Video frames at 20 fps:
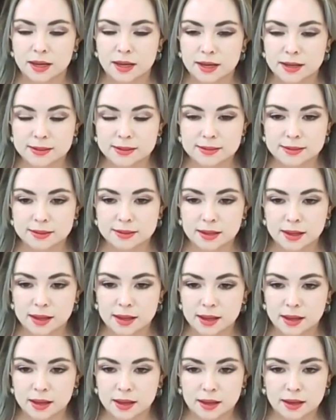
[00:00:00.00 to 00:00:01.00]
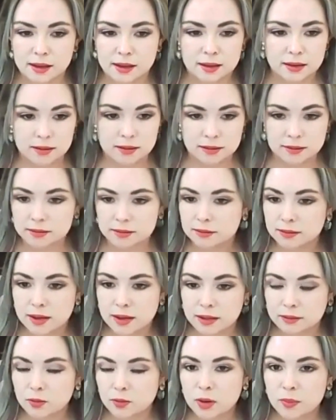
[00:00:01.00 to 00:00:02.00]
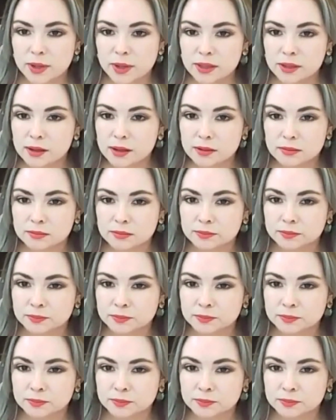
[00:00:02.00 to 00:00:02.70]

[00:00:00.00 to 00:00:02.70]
este, actualmente?